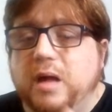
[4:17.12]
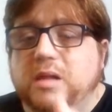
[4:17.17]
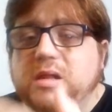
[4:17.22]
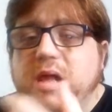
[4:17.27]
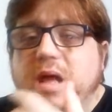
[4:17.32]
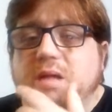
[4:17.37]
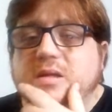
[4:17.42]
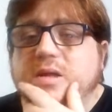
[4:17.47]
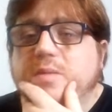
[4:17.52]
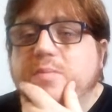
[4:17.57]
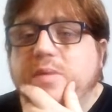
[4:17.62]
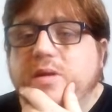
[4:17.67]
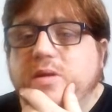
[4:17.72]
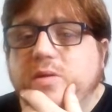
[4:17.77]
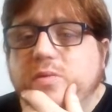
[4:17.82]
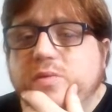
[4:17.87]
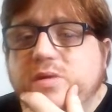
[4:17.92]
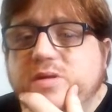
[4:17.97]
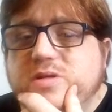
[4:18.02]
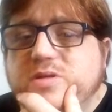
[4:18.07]
Lá também
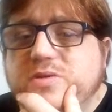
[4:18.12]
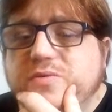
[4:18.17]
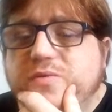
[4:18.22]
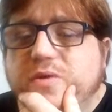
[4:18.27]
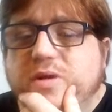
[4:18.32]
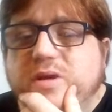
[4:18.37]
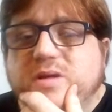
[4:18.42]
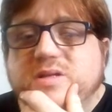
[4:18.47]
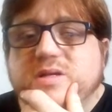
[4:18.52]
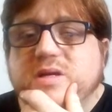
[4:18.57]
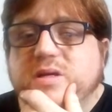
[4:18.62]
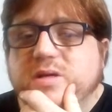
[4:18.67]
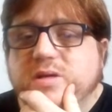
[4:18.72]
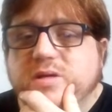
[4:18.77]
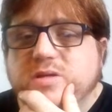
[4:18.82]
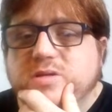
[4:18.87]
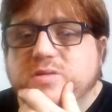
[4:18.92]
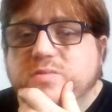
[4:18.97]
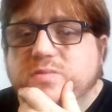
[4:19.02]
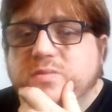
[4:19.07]
tem um índice de violência
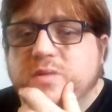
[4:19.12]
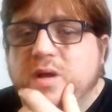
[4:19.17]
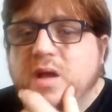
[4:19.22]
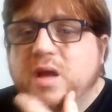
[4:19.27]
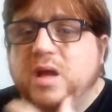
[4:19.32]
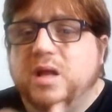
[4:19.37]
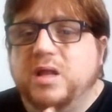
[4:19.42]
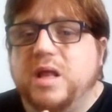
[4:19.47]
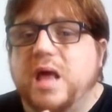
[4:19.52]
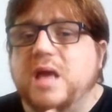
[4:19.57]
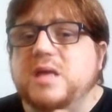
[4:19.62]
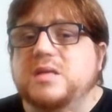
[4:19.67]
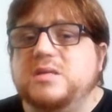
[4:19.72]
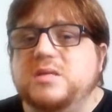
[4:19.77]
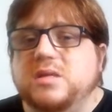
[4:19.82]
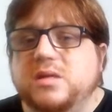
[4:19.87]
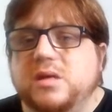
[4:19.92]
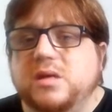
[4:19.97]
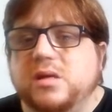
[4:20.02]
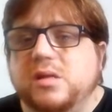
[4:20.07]
grande. Lá em
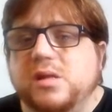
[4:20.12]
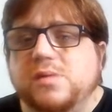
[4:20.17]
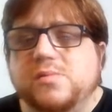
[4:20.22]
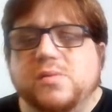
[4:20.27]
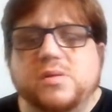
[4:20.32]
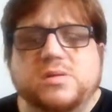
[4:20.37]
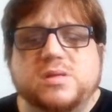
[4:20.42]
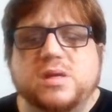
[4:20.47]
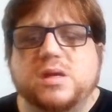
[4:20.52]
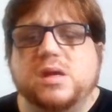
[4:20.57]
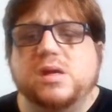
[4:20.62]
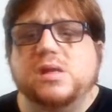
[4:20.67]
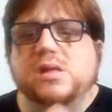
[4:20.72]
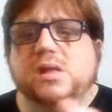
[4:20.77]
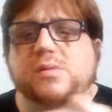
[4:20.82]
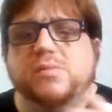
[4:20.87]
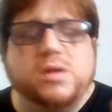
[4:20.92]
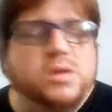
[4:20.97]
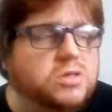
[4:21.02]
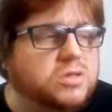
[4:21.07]
seguida,
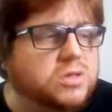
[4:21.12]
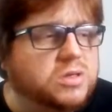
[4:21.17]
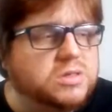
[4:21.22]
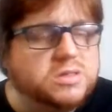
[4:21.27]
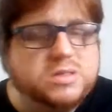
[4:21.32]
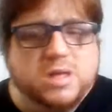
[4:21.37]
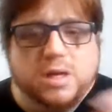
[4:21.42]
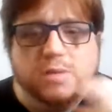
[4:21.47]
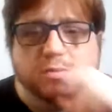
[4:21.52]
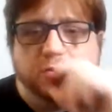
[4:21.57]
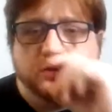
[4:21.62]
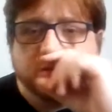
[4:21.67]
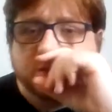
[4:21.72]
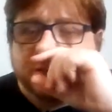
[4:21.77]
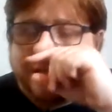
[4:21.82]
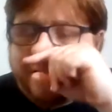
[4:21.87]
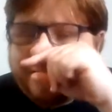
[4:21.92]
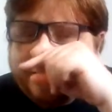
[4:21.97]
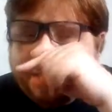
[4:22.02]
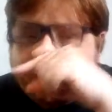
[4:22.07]
seguidamente nós
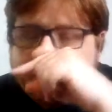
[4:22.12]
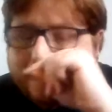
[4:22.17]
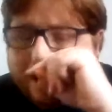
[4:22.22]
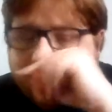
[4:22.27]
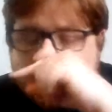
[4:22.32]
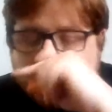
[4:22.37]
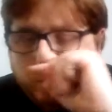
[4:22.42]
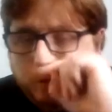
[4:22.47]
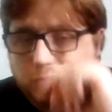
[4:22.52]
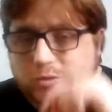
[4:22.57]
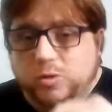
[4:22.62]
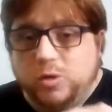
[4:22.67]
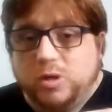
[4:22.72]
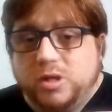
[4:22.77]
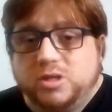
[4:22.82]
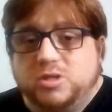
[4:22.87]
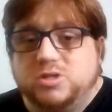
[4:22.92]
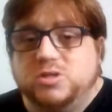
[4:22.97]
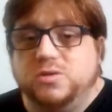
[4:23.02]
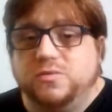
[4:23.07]
temos atentados
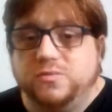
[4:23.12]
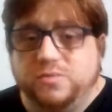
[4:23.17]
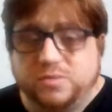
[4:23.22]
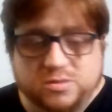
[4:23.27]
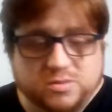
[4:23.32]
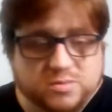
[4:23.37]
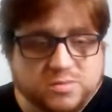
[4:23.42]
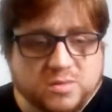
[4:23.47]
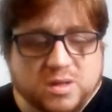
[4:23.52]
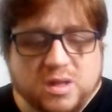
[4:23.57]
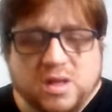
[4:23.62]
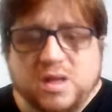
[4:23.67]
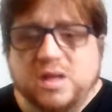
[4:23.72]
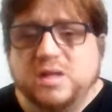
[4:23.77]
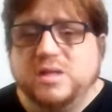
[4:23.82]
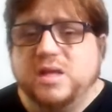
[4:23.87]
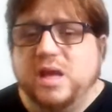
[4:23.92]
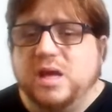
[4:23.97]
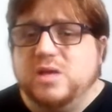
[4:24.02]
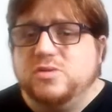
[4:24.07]
coletivos.
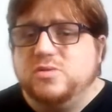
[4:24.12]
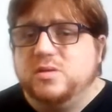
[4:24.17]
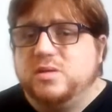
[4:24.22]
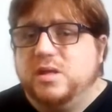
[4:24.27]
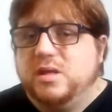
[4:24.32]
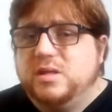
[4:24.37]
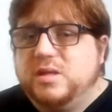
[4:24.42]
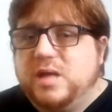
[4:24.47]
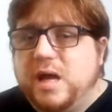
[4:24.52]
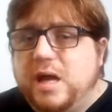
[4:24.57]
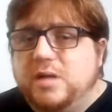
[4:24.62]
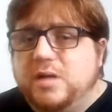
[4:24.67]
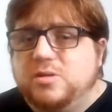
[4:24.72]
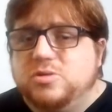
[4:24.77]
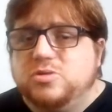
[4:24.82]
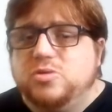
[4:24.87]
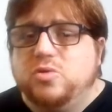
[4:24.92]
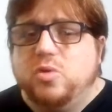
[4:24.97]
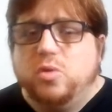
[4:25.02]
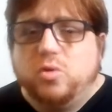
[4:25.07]
Desde o
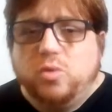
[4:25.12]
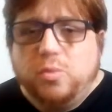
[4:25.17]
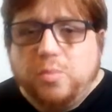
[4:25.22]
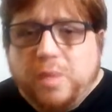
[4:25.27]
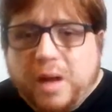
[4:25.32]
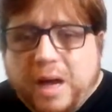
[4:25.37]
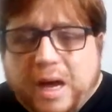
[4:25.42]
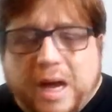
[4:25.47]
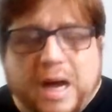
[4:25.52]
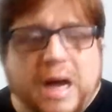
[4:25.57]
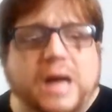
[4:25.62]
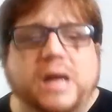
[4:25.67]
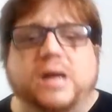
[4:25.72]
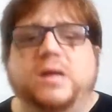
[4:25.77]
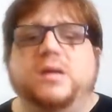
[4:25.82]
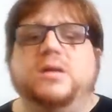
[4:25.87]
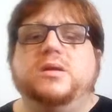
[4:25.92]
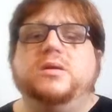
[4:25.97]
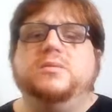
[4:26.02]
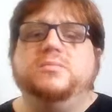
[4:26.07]
atentado de
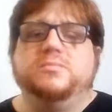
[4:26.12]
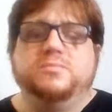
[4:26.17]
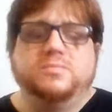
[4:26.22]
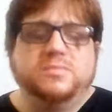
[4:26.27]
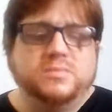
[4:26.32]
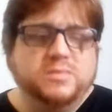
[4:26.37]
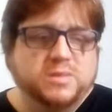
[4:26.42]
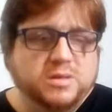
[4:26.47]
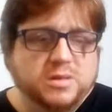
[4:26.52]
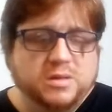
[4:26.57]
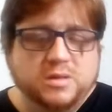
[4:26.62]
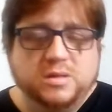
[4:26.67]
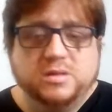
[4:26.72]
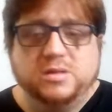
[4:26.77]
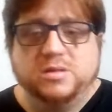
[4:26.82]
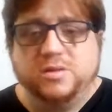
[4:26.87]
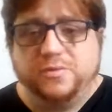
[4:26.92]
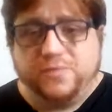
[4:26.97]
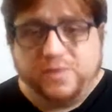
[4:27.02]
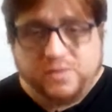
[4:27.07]
Columbine,
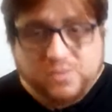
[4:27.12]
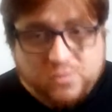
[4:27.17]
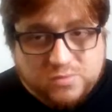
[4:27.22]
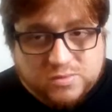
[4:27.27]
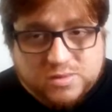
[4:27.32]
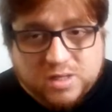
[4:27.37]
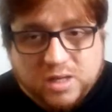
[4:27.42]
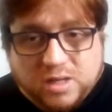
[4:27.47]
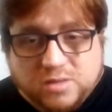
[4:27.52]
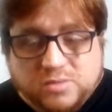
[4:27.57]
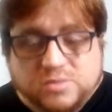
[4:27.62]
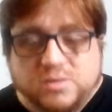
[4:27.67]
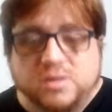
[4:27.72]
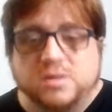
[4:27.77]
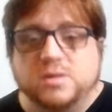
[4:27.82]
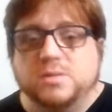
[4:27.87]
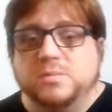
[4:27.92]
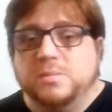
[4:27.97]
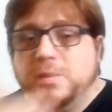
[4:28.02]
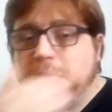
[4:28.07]
que já faz alguns anos,
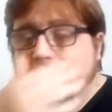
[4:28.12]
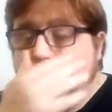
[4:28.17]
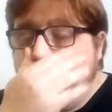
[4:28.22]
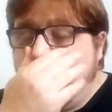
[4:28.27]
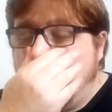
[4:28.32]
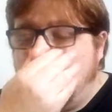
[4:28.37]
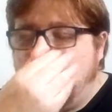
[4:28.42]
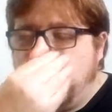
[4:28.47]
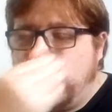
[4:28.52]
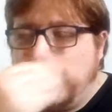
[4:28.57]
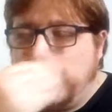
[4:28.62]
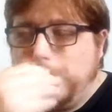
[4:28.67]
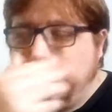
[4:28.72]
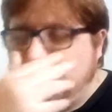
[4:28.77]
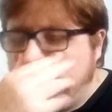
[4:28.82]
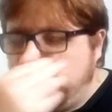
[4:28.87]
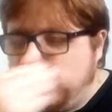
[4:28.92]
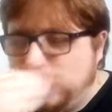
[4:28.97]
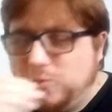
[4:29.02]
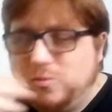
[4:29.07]
né? Agora
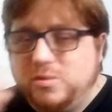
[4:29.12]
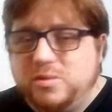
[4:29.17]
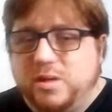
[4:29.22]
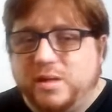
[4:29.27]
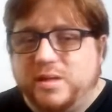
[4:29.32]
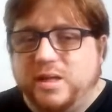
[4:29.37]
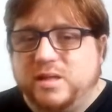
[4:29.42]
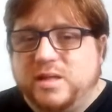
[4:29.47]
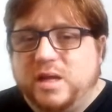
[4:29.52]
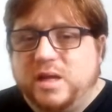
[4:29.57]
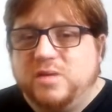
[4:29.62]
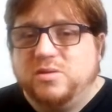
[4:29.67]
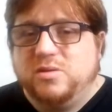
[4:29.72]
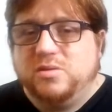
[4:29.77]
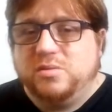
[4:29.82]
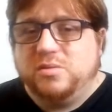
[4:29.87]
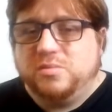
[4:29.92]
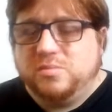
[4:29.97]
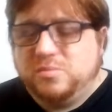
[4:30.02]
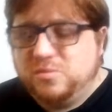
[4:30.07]
teve um atentado
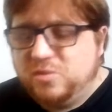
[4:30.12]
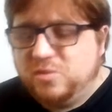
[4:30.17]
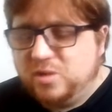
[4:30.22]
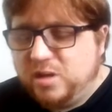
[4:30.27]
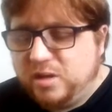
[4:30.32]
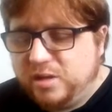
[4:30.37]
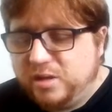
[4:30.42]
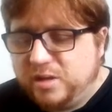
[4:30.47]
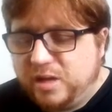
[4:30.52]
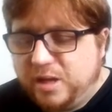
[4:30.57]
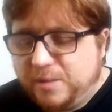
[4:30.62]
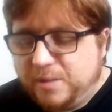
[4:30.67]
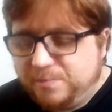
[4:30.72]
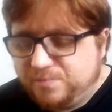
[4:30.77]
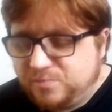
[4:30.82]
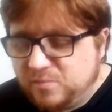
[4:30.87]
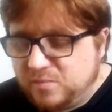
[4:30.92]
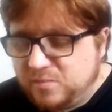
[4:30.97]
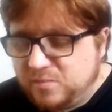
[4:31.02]
em, ali na.